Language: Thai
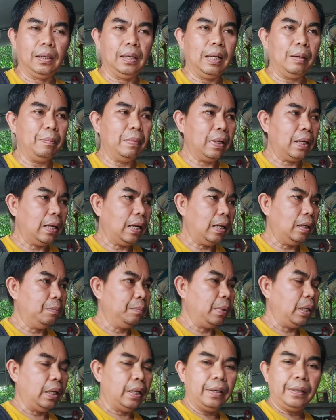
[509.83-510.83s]
รับประกัน
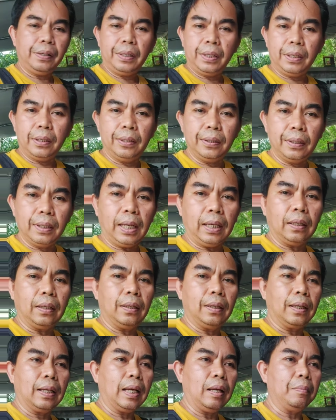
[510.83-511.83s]
ไหมกี่เดือน
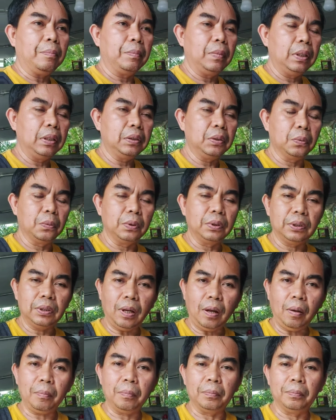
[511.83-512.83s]
นะครับ มีศูนย์ซ่อม